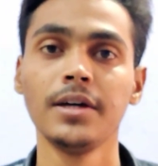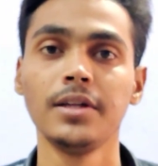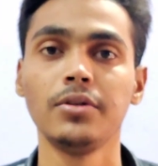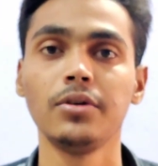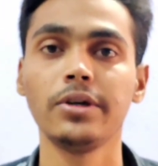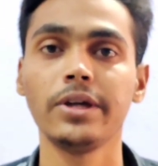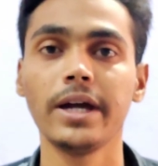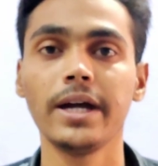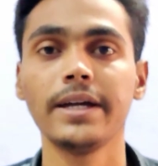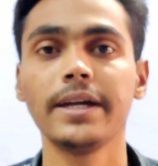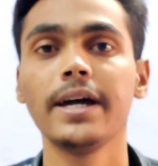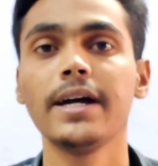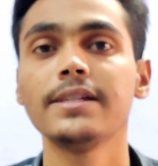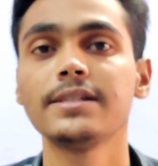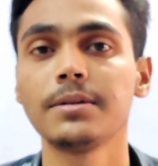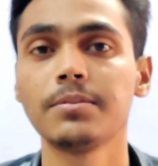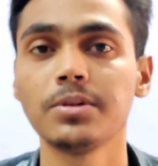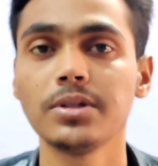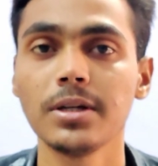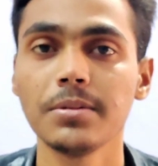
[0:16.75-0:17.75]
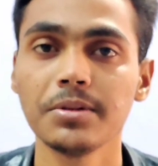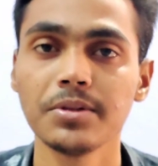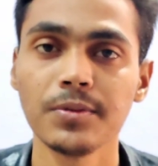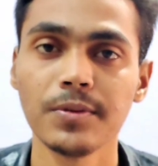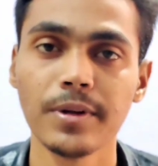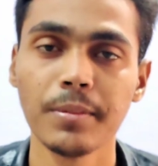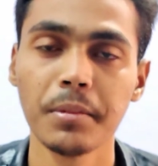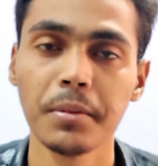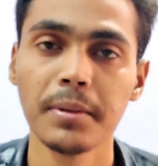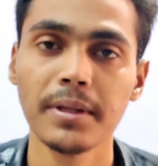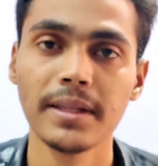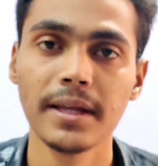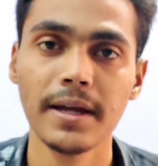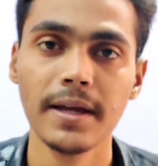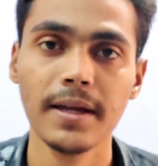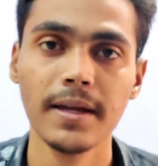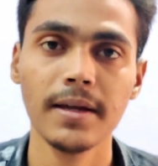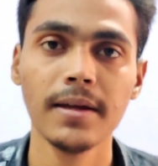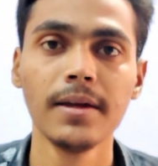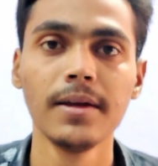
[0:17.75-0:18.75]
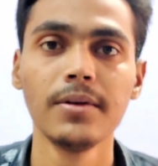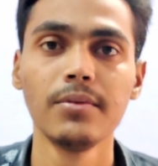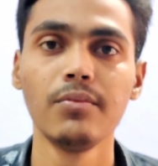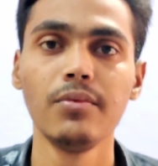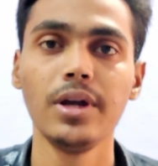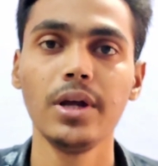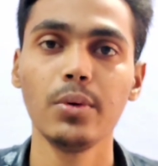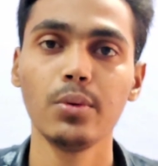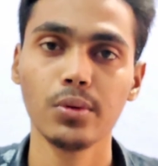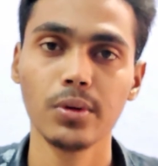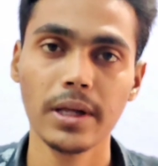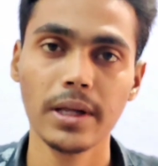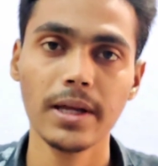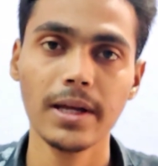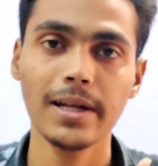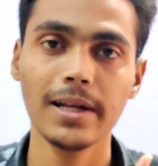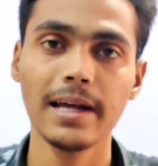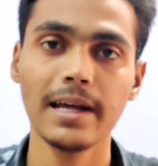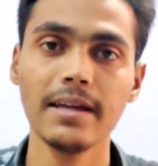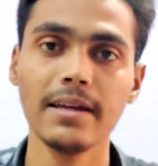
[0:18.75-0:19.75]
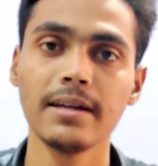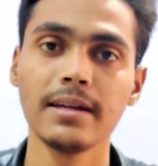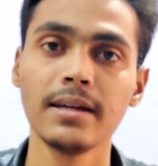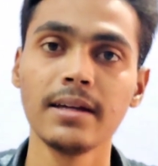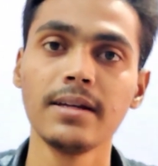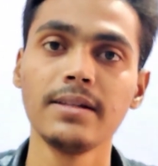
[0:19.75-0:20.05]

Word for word: तो क्या क्या है सब कुछ आप इस वीडियो में बताएंगे वीडियो को करिए एक लाइक